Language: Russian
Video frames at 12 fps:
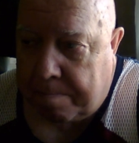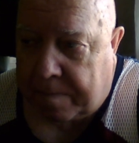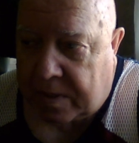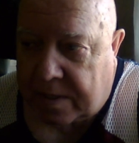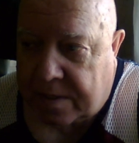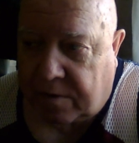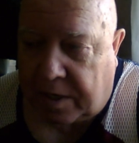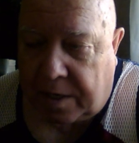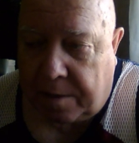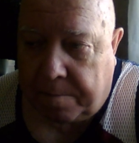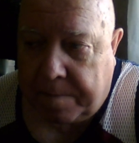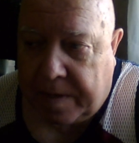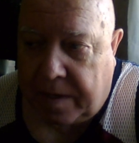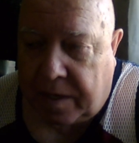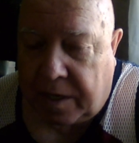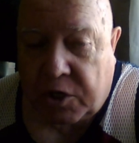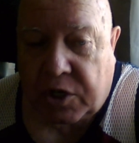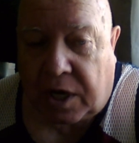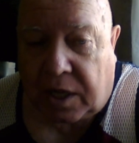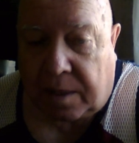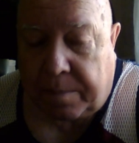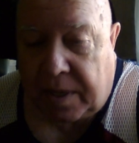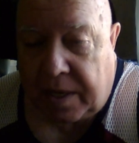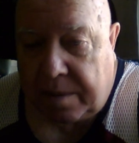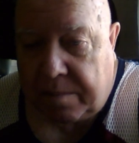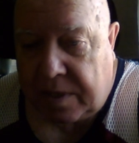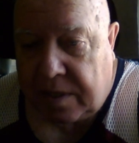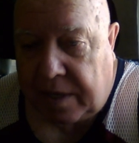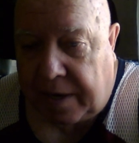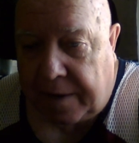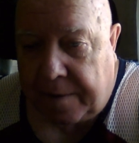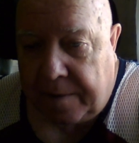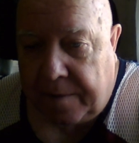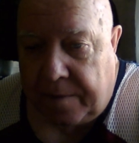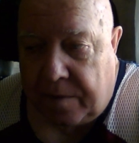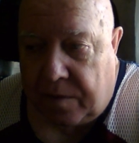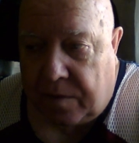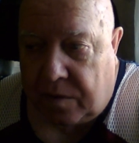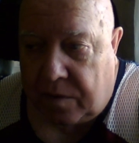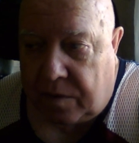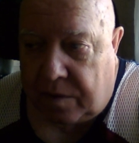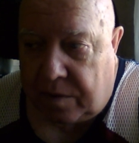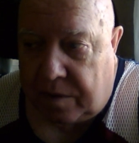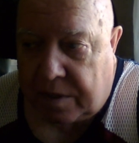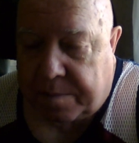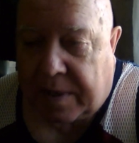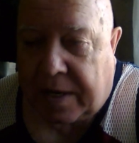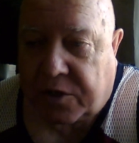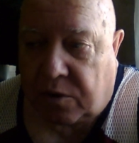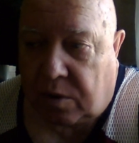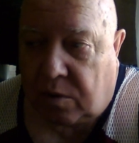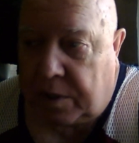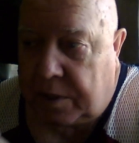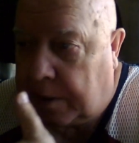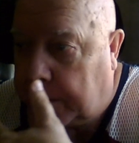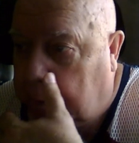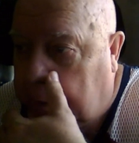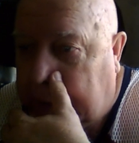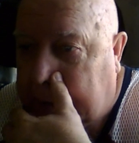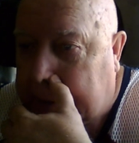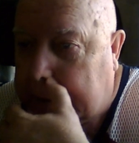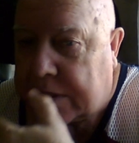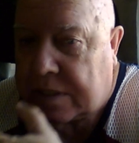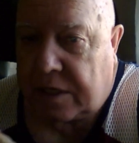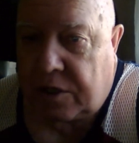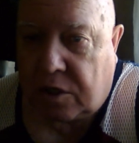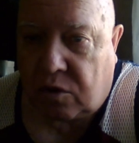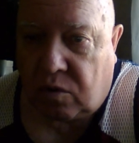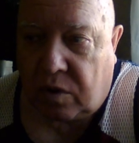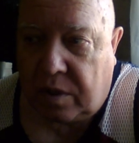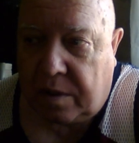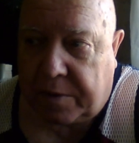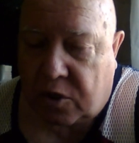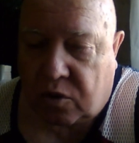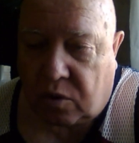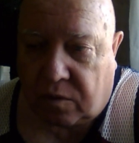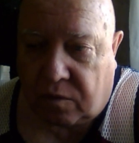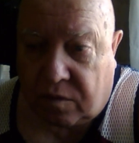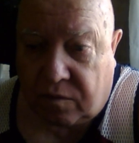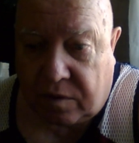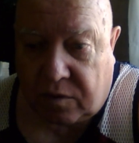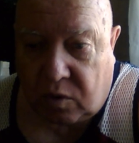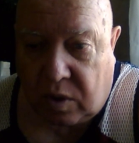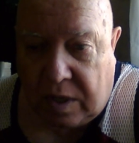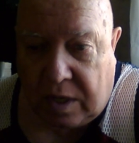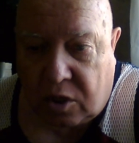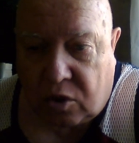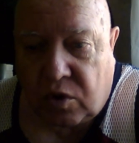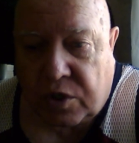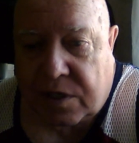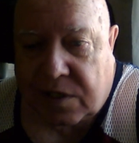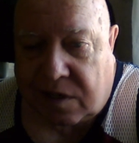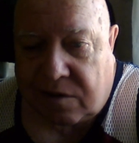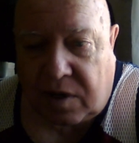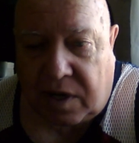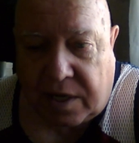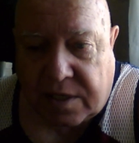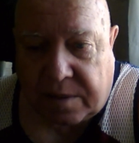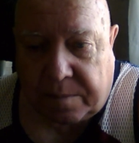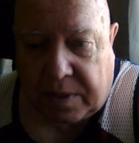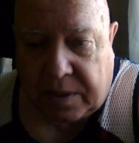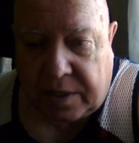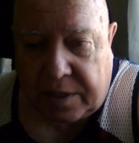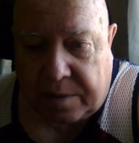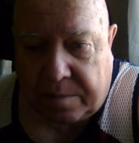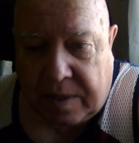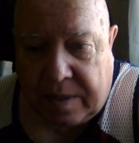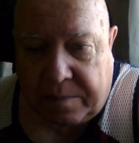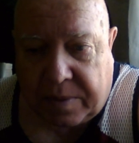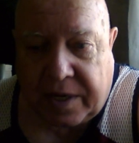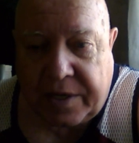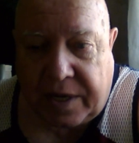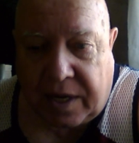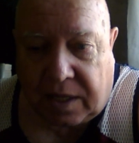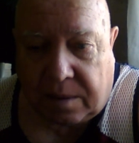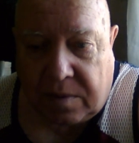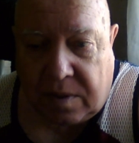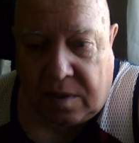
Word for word: под названием «Решала по имени Дрянь» и спрашивал у людей. Но так, так сказать, никто не пришел к выводу, кто же скрывается под этим погонялом